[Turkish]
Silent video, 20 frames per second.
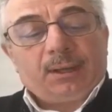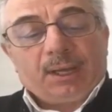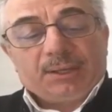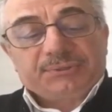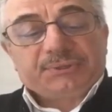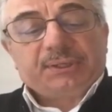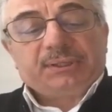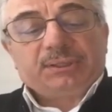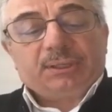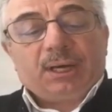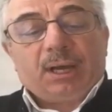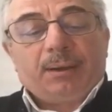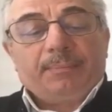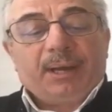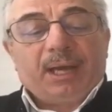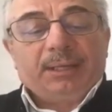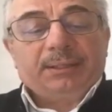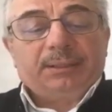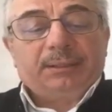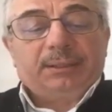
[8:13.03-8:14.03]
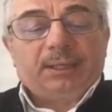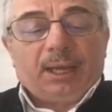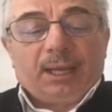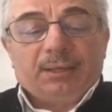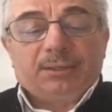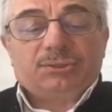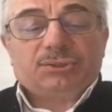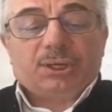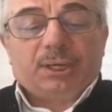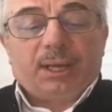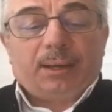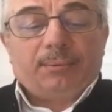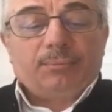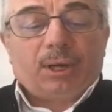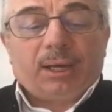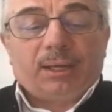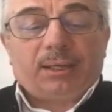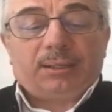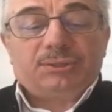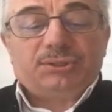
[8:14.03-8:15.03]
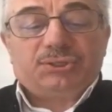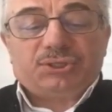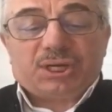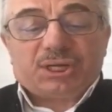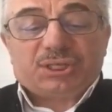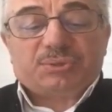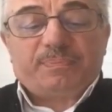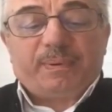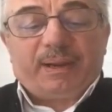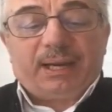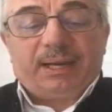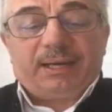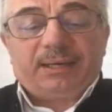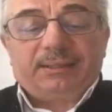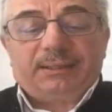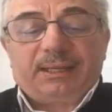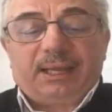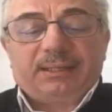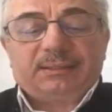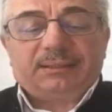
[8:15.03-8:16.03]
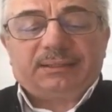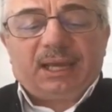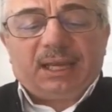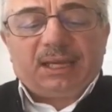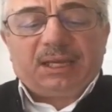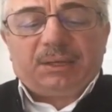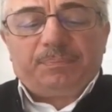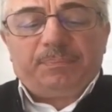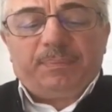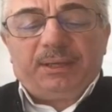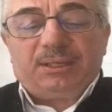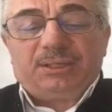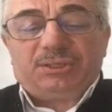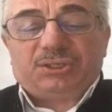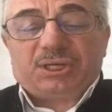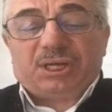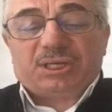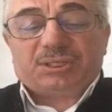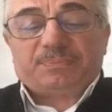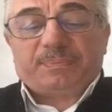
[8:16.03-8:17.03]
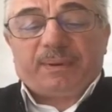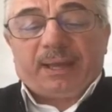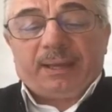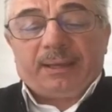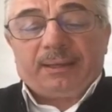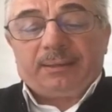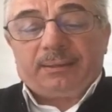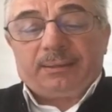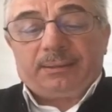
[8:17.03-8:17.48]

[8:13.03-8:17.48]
Hazreti Rahman'ın yani Cenab-ı Hakk'ın cezbelerinden tek bir cezbe